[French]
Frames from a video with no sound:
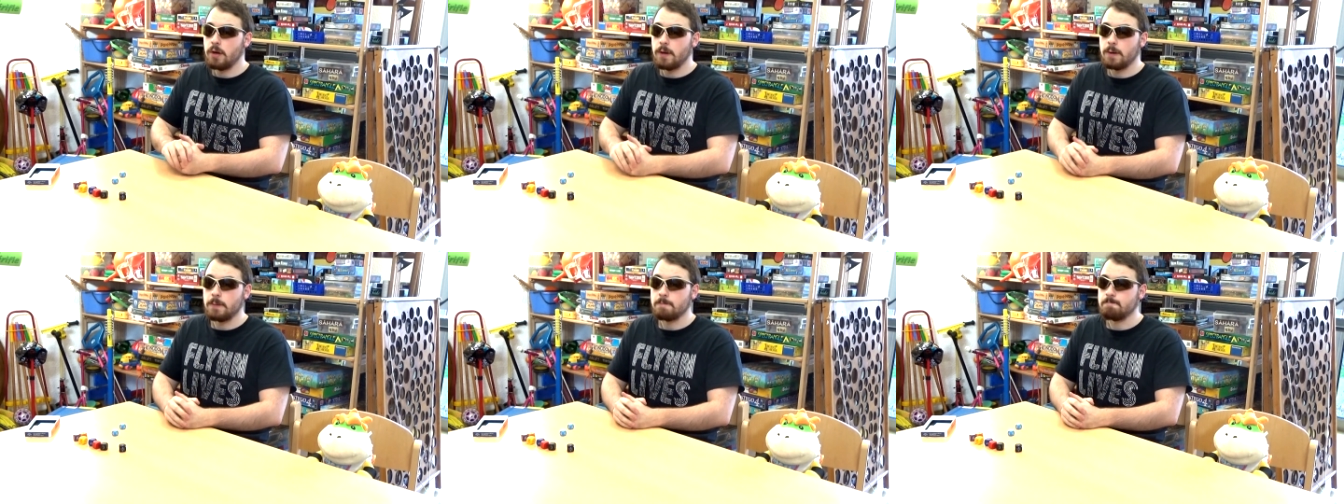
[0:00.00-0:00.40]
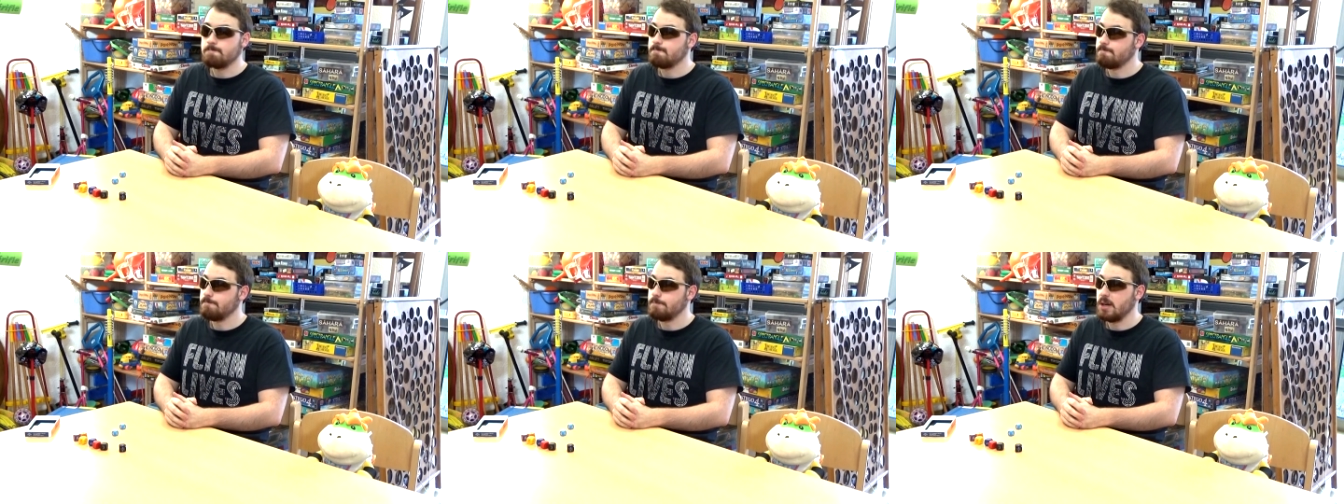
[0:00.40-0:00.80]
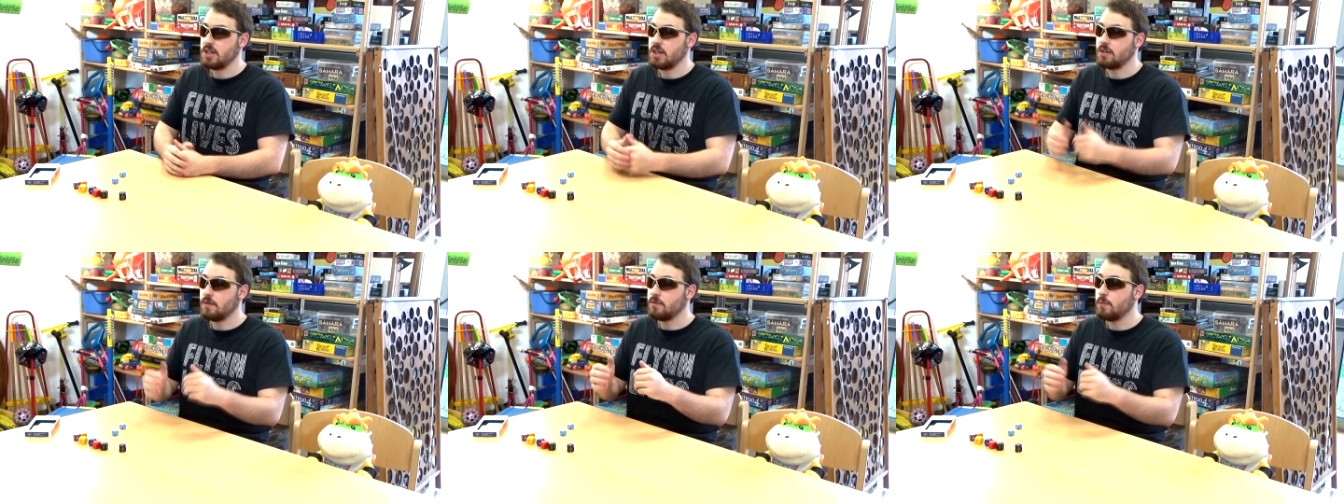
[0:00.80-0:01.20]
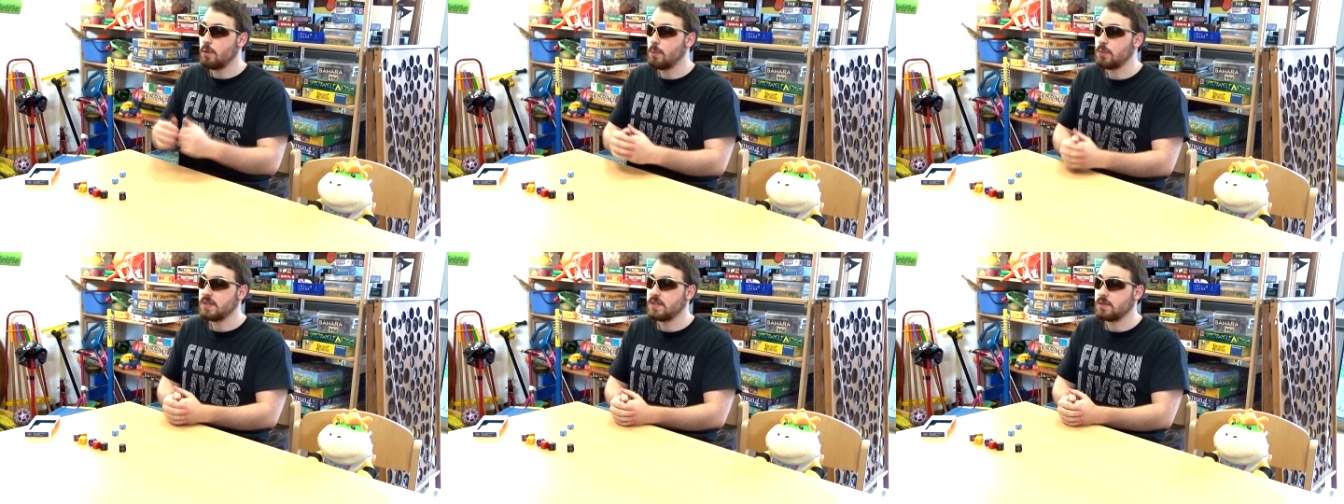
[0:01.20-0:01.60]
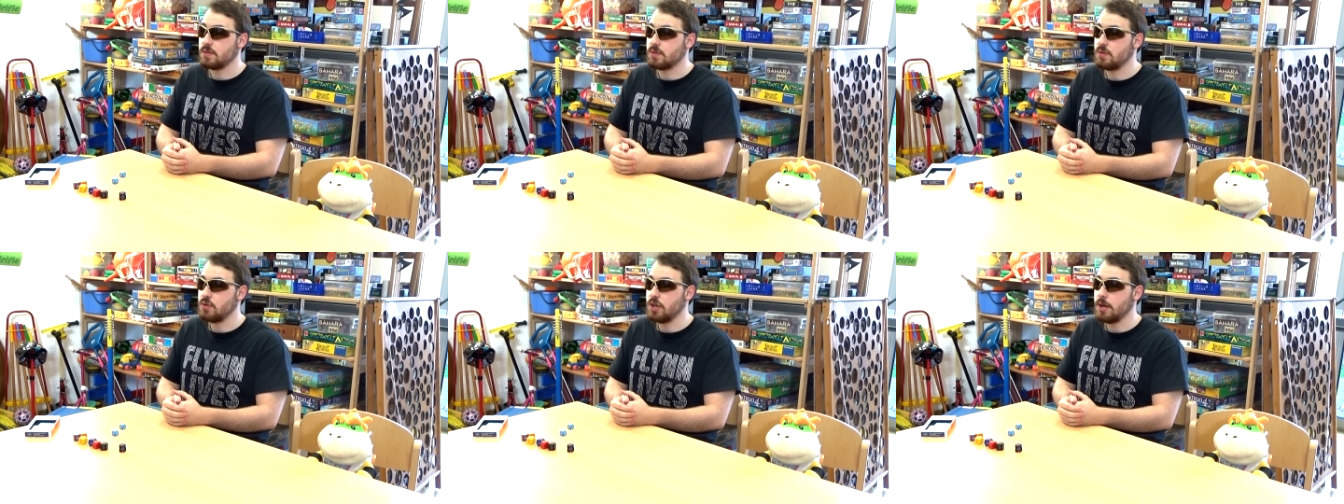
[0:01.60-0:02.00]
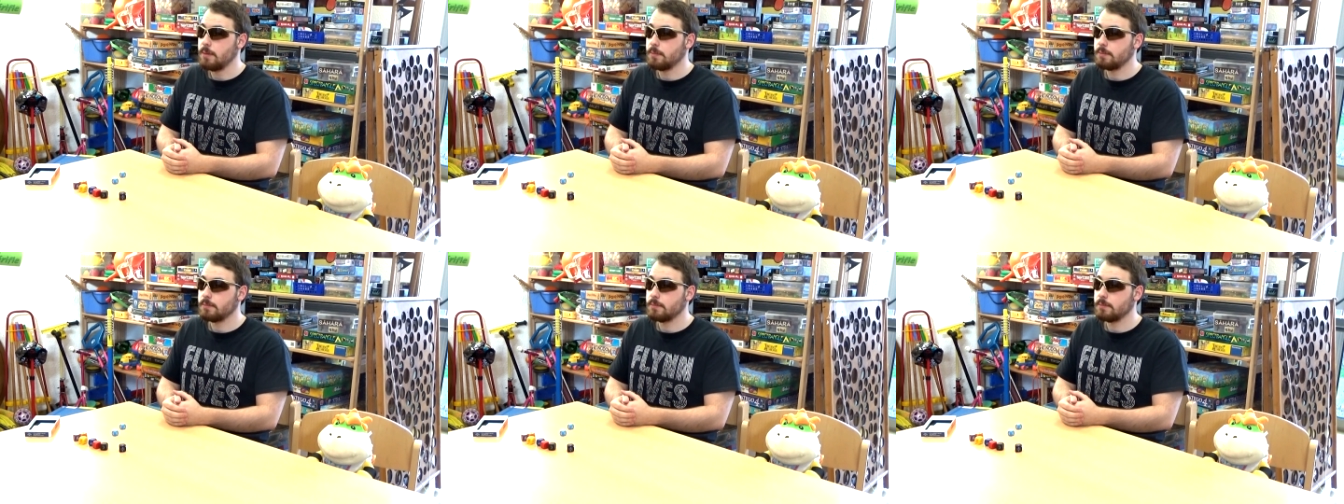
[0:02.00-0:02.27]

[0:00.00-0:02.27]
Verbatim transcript: euh, bah, j'attends vos propositions de sujets.